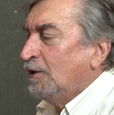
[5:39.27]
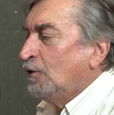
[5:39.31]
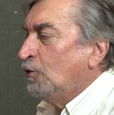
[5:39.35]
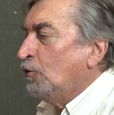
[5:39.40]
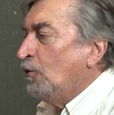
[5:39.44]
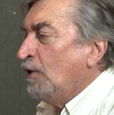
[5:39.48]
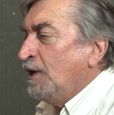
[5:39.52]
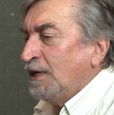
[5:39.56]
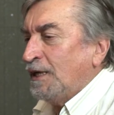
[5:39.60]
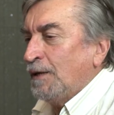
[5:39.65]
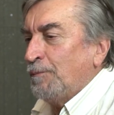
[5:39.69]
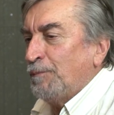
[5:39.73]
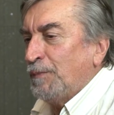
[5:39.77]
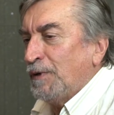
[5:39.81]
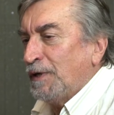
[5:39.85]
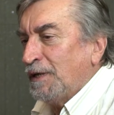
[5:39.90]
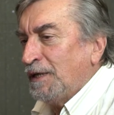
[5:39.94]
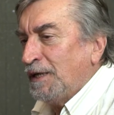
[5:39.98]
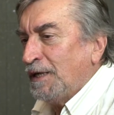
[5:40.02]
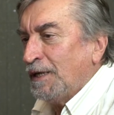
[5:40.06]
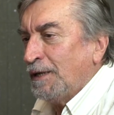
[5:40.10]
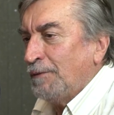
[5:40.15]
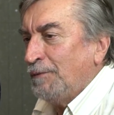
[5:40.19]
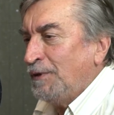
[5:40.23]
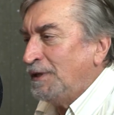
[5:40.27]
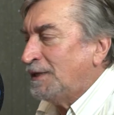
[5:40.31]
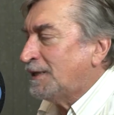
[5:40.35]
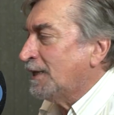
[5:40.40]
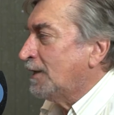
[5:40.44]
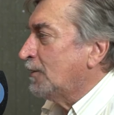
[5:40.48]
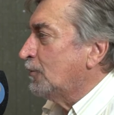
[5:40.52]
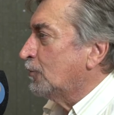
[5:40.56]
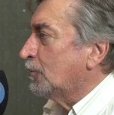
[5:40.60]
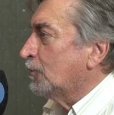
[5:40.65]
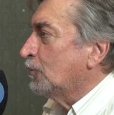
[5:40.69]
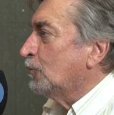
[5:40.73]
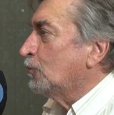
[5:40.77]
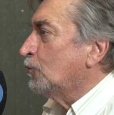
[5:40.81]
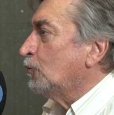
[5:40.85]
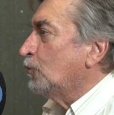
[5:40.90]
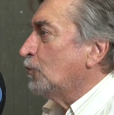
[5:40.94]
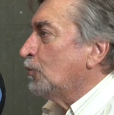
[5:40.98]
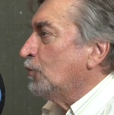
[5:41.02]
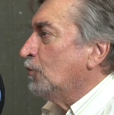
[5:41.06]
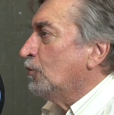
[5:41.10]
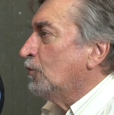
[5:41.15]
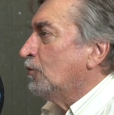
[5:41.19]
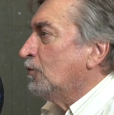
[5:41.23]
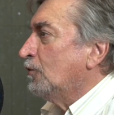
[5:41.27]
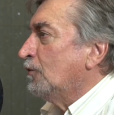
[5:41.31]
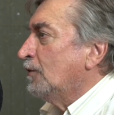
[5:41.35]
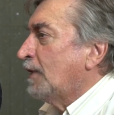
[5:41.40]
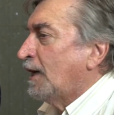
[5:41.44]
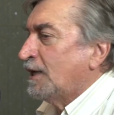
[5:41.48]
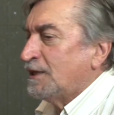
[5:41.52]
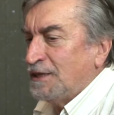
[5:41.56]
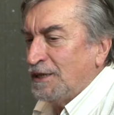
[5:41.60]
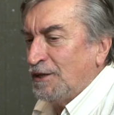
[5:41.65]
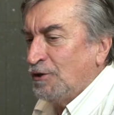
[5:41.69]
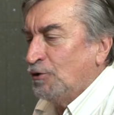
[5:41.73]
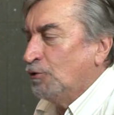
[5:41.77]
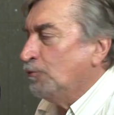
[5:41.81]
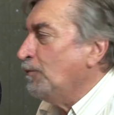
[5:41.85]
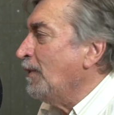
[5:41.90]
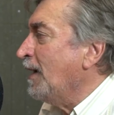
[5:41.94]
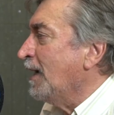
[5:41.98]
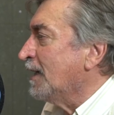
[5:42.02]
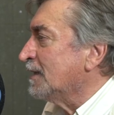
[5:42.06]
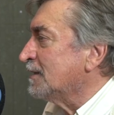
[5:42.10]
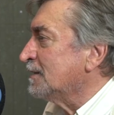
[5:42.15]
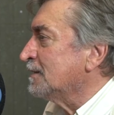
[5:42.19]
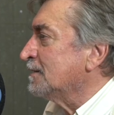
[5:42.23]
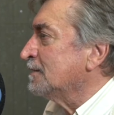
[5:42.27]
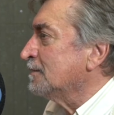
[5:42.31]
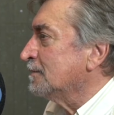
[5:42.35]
no hay que perder de vista lo que ocurrió ayer nomás.